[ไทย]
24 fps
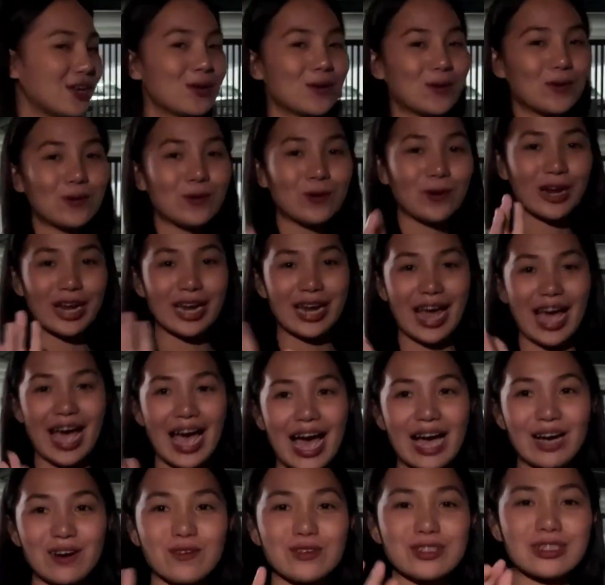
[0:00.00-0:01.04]
เอ็นดูหนูเลยนะ
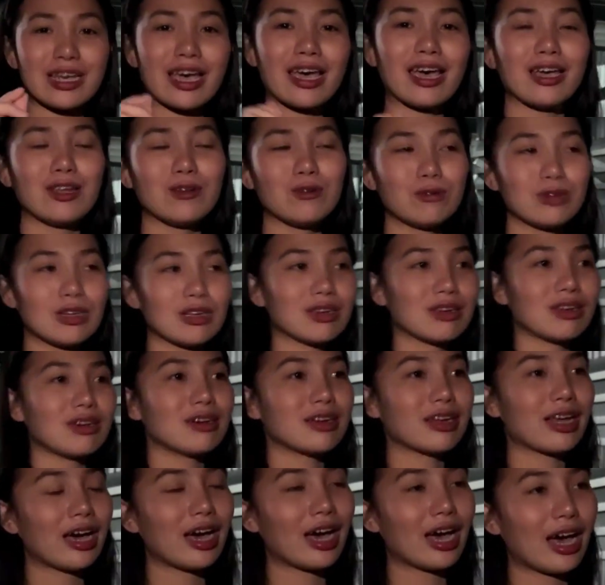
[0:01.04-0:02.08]
กดแชร์ให้หนูนิด
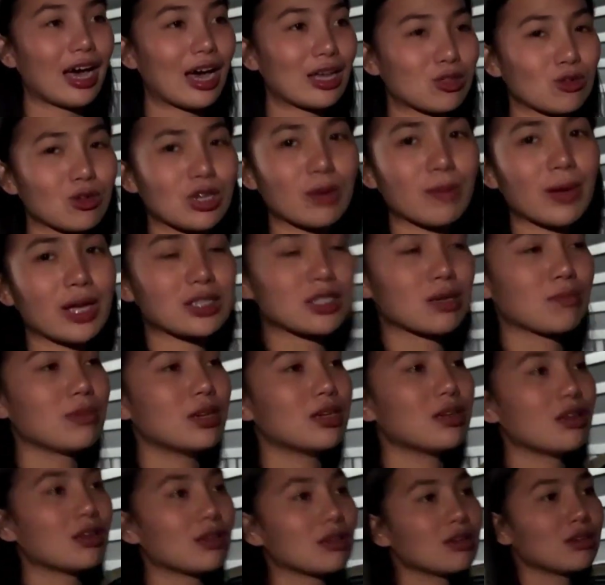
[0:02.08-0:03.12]
นึงนะคะตรงนี้อาจจะ
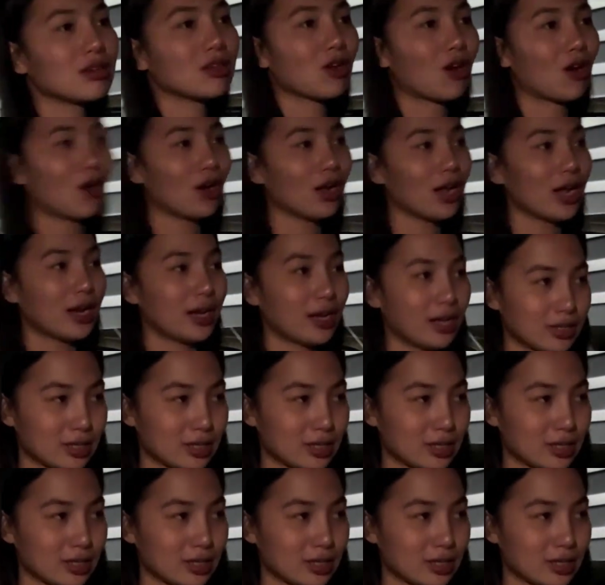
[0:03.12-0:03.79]
มืดนิดนึงเนาะ